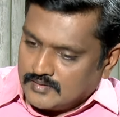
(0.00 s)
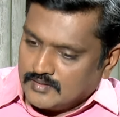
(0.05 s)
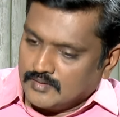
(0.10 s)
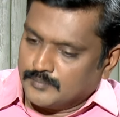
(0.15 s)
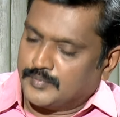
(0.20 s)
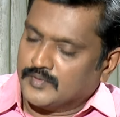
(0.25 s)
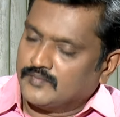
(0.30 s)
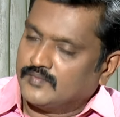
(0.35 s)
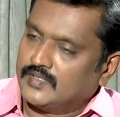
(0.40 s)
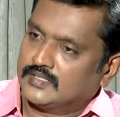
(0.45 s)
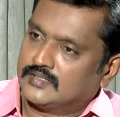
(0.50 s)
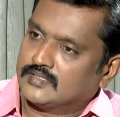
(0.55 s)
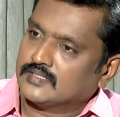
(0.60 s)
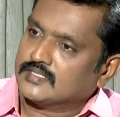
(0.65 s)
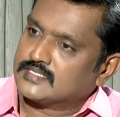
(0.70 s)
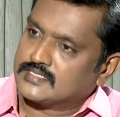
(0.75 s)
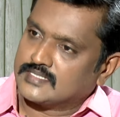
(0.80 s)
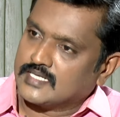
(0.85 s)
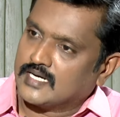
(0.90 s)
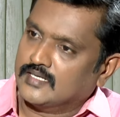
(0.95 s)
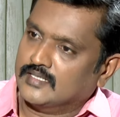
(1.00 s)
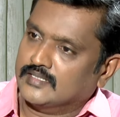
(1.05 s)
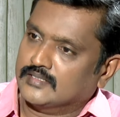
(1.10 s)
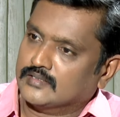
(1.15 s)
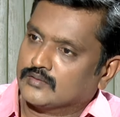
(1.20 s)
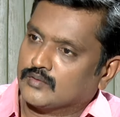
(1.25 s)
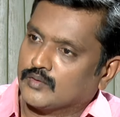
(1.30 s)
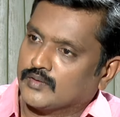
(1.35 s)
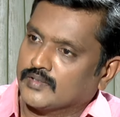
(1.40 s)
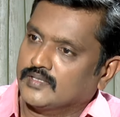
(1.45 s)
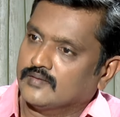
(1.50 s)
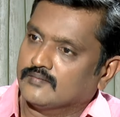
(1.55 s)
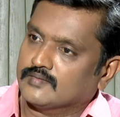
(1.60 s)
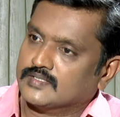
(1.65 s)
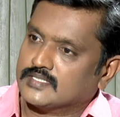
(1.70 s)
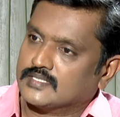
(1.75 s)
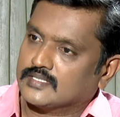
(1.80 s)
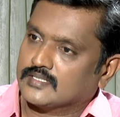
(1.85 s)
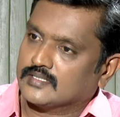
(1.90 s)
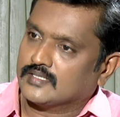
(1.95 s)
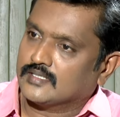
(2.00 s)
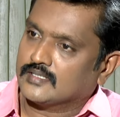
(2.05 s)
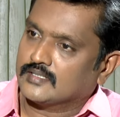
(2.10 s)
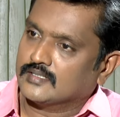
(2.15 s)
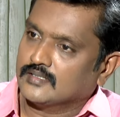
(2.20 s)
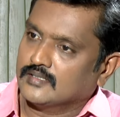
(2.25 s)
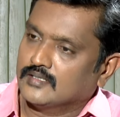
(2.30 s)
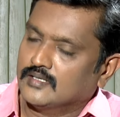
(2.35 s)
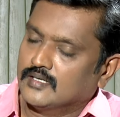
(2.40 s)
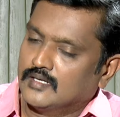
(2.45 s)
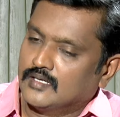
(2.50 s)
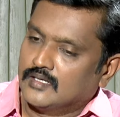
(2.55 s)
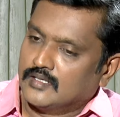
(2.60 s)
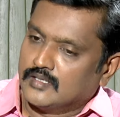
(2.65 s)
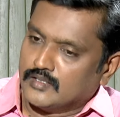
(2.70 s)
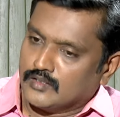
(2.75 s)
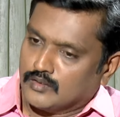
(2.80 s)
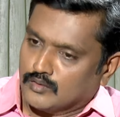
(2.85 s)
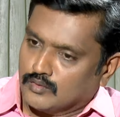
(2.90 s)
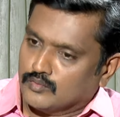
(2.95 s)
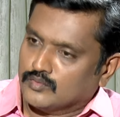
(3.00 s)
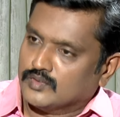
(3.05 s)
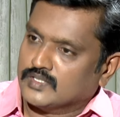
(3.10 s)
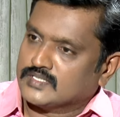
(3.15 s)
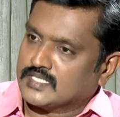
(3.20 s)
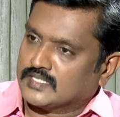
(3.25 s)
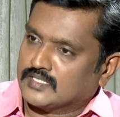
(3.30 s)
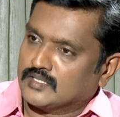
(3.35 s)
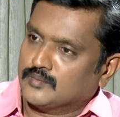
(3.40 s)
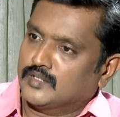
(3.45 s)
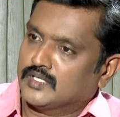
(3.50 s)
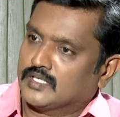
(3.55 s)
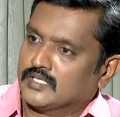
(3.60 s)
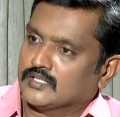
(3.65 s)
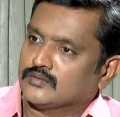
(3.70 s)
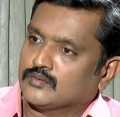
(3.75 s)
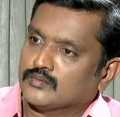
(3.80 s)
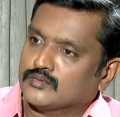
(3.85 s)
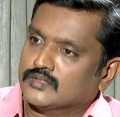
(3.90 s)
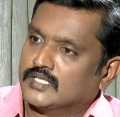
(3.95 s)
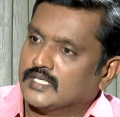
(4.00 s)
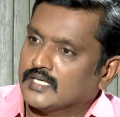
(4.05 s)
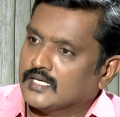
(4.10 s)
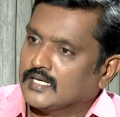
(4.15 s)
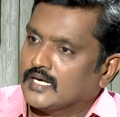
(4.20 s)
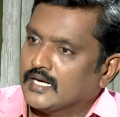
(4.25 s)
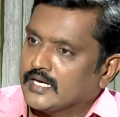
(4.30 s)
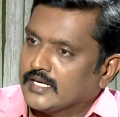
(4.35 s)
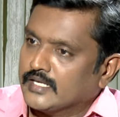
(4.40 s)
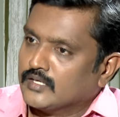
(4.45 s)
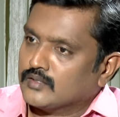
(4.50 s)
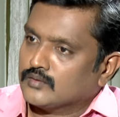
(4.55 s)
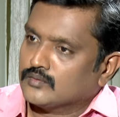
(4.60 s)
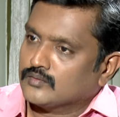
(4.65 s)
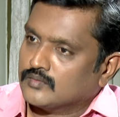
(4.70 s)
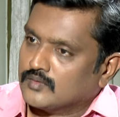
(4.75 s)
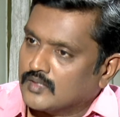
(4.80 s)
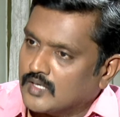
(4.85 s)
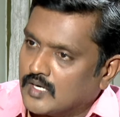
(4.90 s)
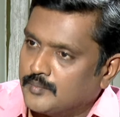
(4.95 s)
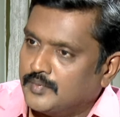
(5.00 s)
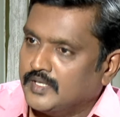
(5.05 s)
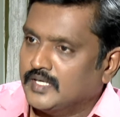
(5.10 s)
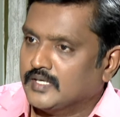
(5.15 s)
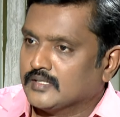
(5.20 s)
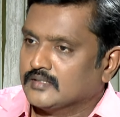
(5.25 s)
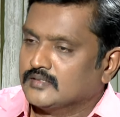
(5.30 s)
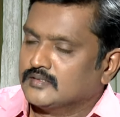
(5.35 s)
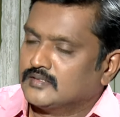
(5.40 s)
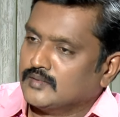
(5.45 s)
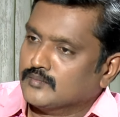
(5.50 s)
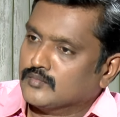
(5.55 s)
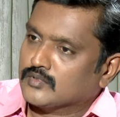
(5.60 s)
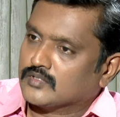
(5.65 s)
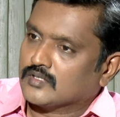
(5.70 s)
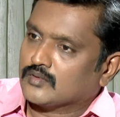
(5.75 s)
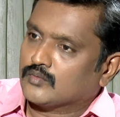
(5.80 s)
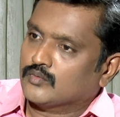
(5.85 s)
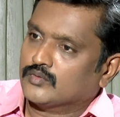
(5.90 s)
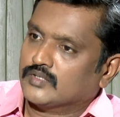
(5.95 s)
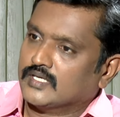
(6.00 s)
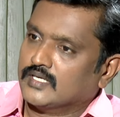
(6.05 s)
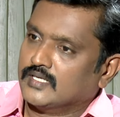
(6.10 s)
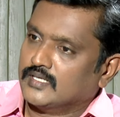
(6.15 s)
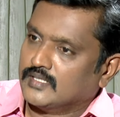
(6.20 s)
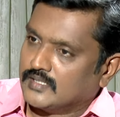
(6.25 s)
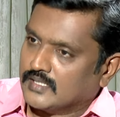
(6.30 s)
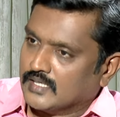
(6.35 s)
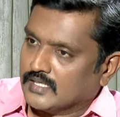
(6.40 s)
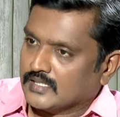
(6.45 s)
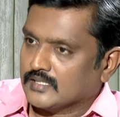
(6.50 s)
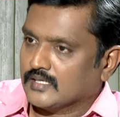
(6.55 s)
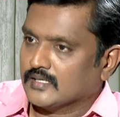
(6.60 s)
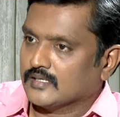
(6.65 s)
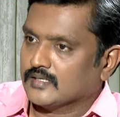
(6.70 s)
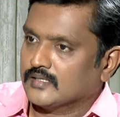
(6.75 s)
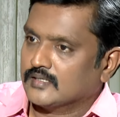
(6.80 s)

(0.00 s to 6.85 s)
இப்போவே திரு ஸ்டாலின் தொடங்கி வச்சிருக்கிறாரு இருநூறு சட்டமன்ற தொகுதிகளில் அடையணும் அப்படின்றது திமுக கூட்டணியின் இலக்காக